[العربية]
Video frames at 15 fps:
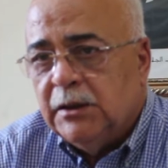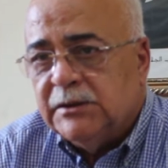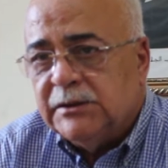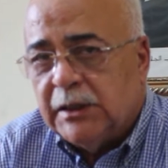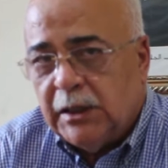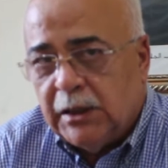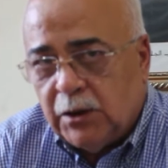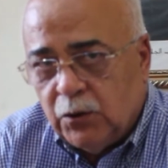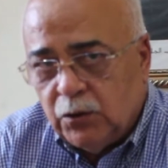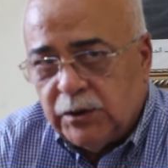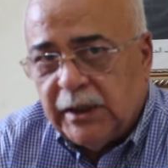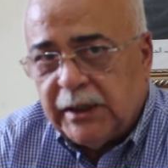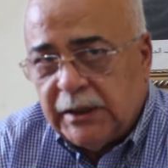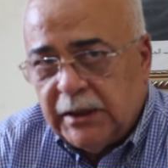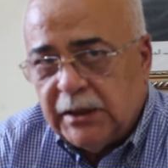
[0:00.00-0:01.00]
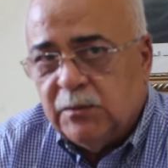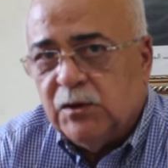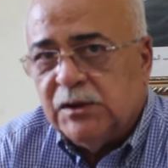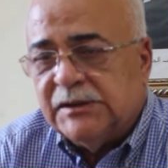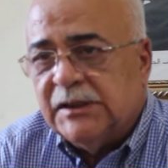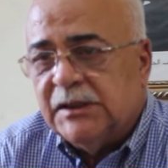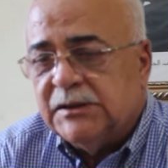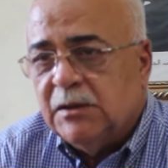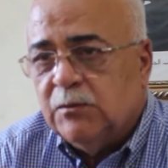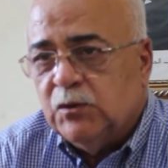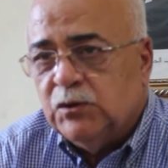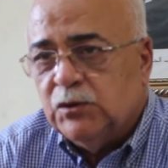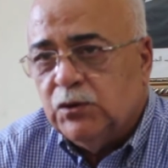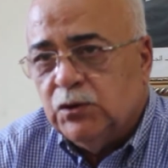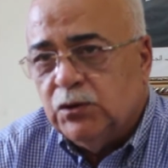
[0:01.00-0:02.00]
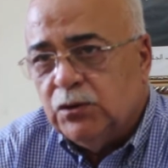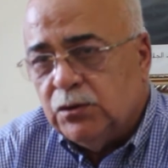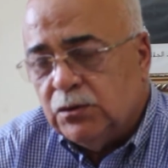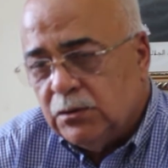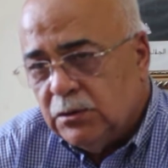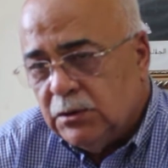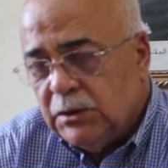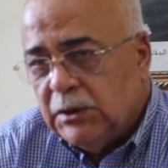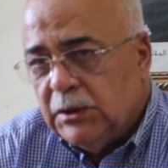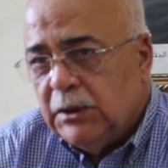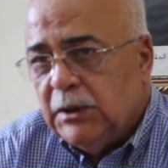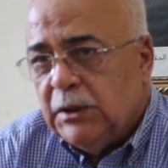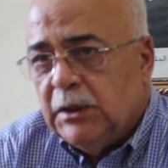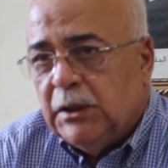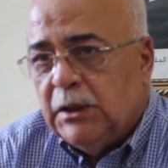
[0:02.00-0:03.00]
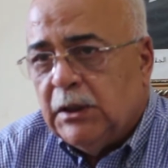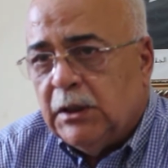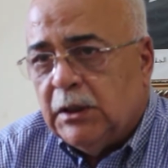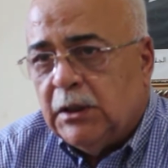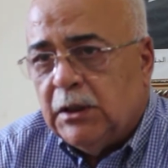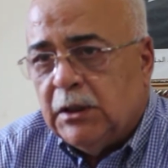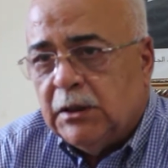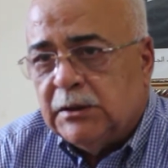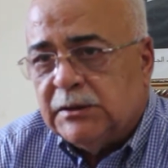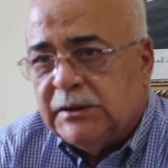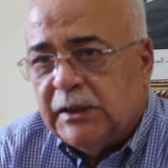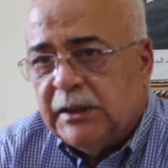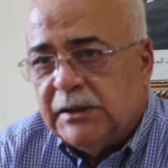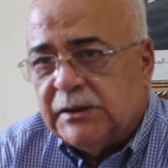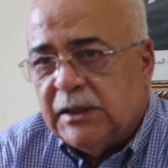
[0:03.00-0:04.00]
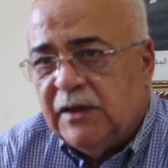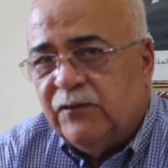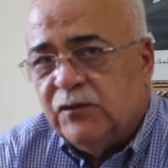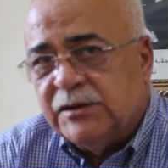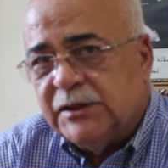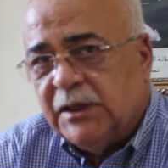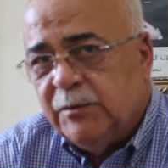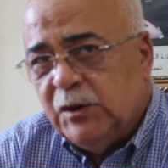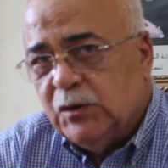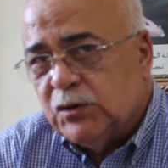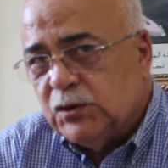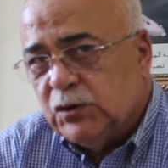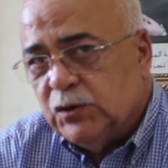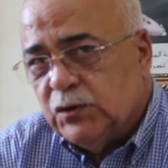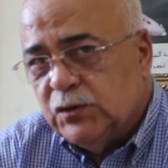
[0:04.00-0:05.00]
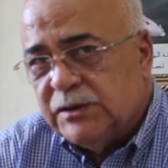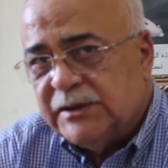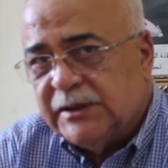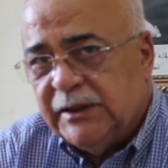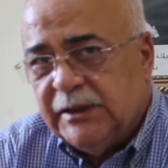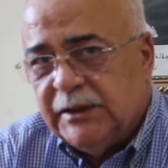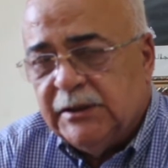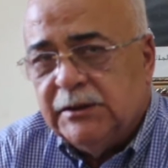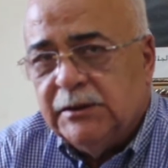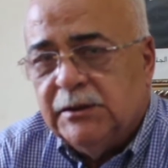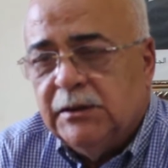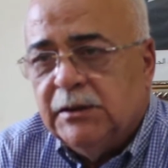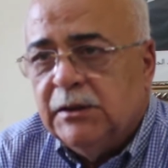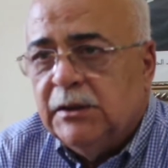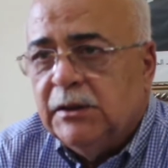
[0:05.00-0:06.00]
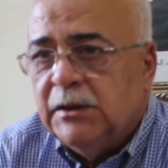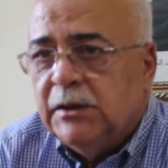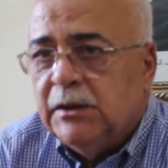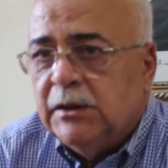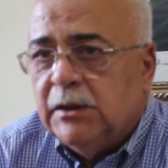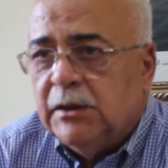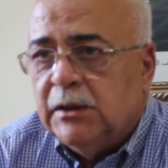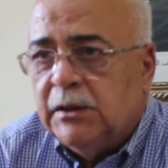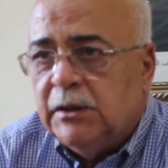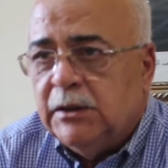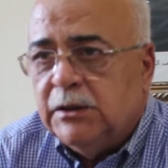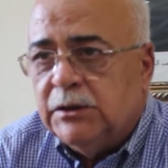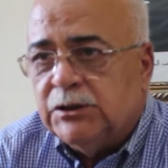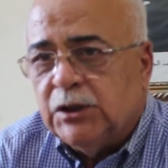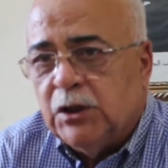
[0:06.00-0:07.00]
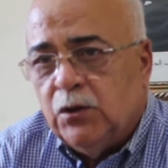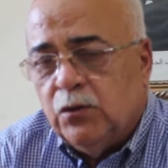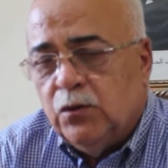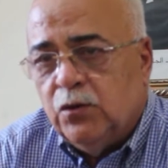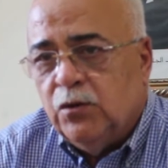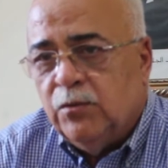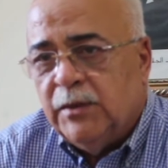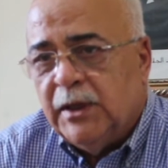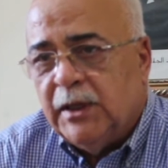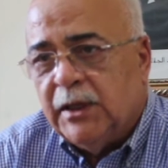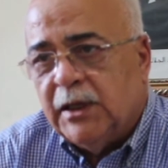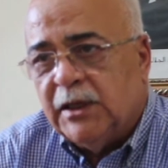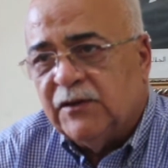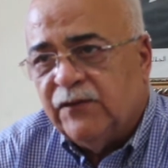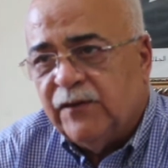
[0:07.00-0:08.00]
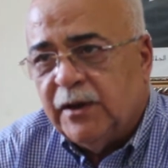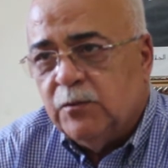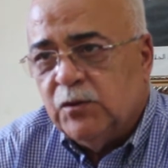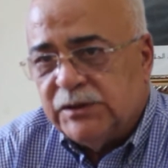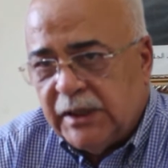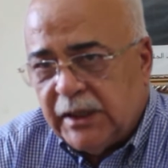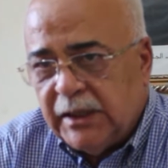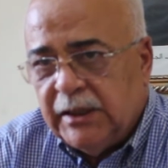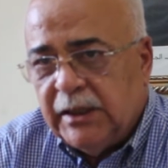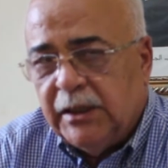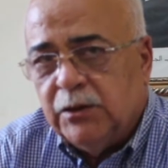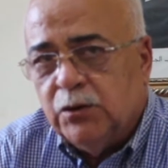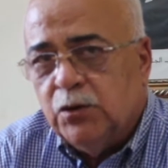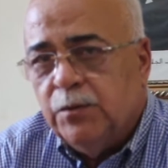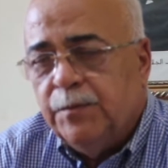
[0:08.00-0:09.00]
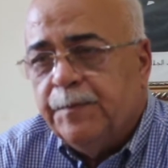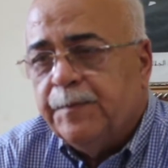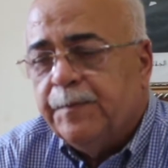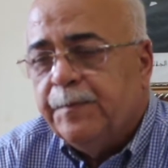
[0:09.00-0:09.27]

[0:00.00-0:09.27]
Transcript: ترعرعوا داخل المؤسسة منذ سنة 1999 اللي جاو هما أطفال متخلى عنهم